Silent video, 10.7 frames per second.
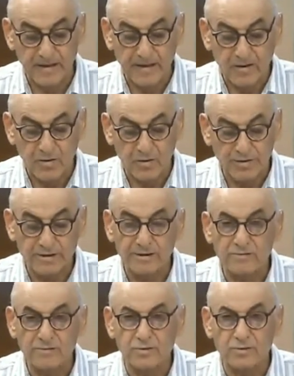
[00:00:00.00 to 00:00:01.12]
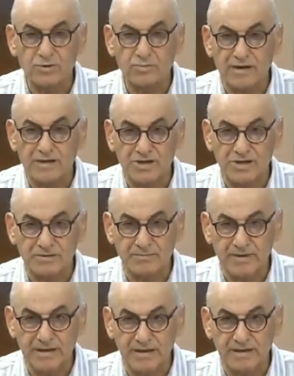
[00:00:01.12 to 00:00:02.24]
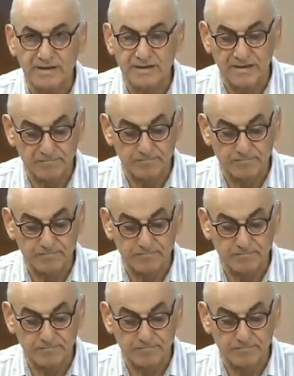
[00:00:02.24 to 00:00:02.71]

17 Ağustos manşet milliyette de